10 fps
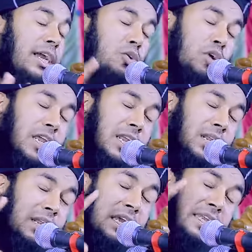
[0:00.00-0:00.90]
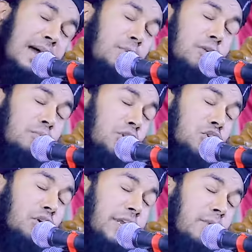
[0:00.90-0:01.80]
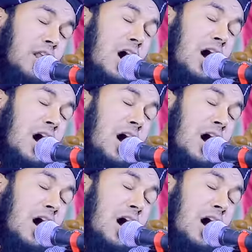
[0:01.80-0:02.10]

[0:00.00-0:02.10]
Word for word: বলে খলিল এমন বন্ধুকে বলা